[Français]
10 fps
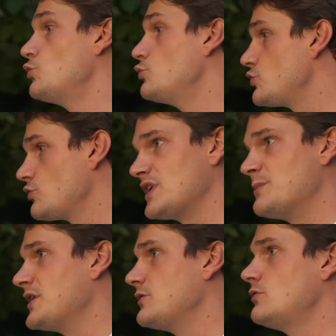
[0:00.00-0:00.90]
mm. ou sur
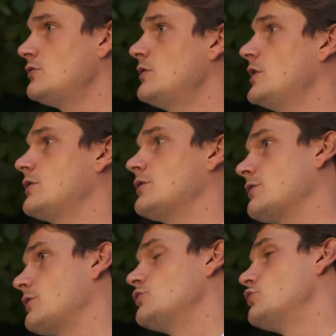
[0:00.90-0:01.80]
les maillots
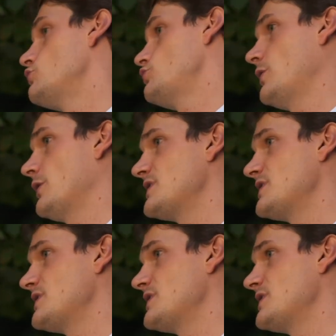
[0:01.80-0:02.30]
de nos joueurs.